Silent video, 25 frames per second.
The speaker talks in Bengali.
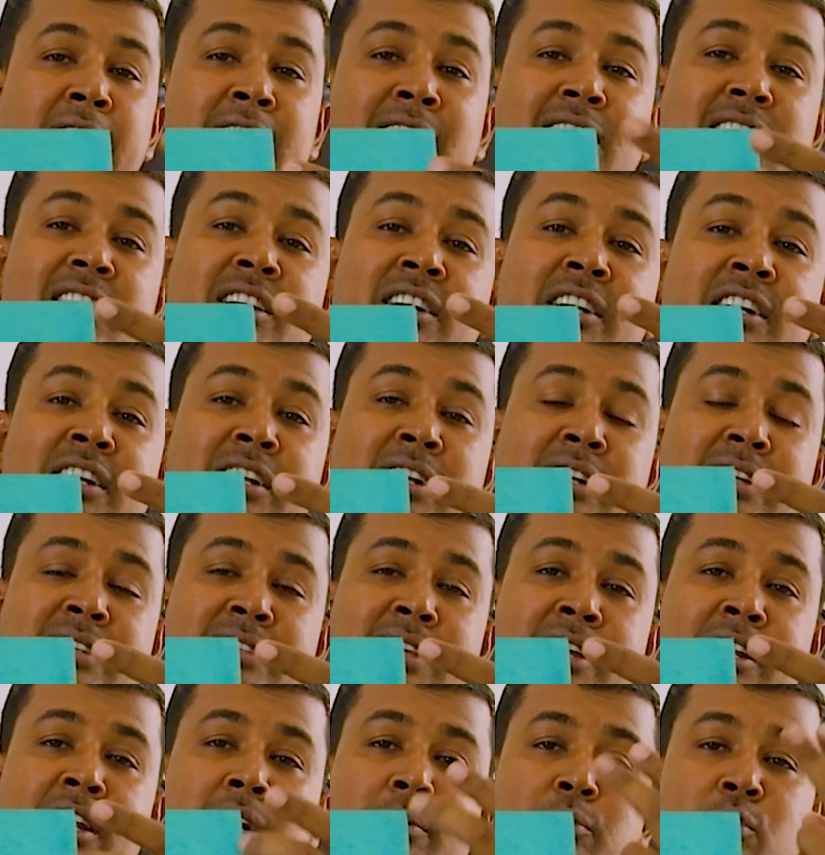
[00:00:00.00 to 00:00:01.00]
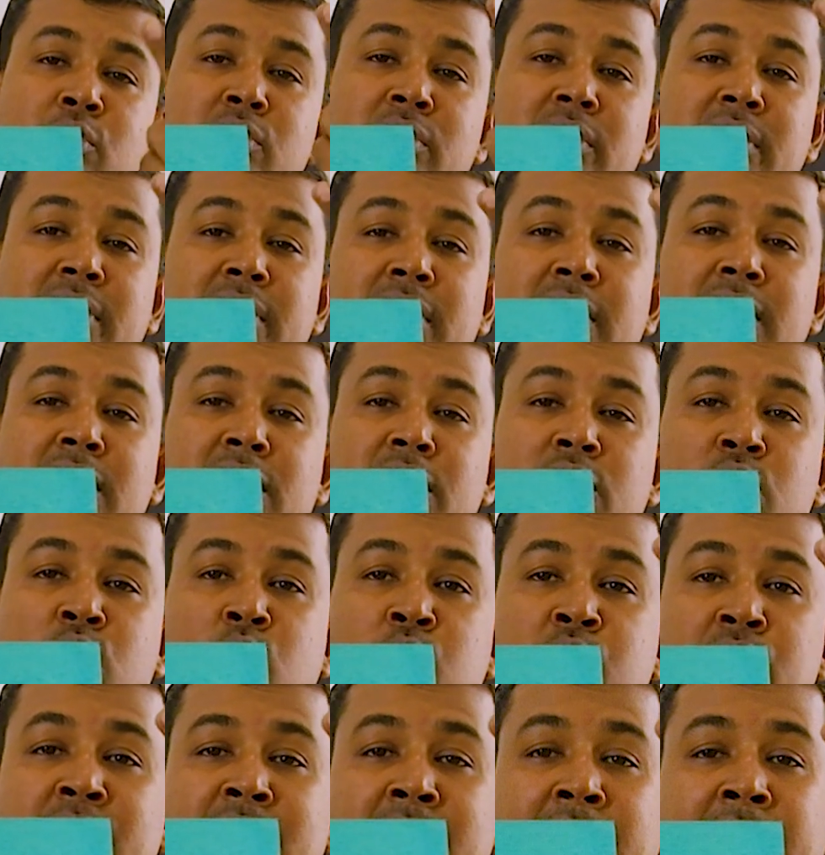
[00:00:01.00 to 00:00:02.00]
এই থ্রি ডিজাইনের মধ্যে
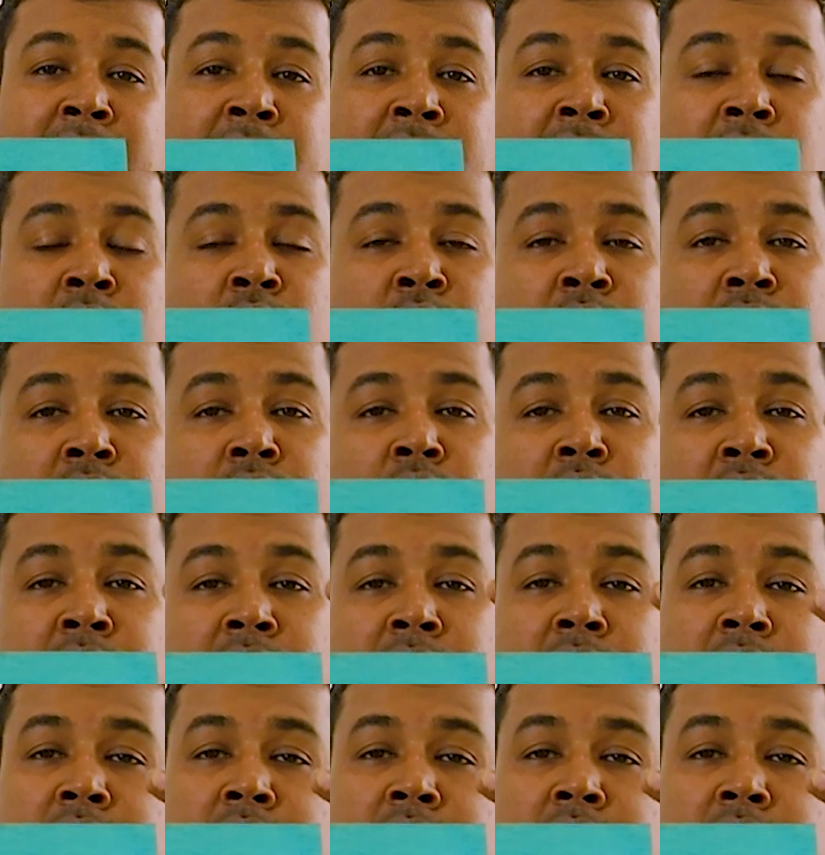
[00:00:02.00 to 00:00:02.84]
দুইটা ক্যাটাগরি করে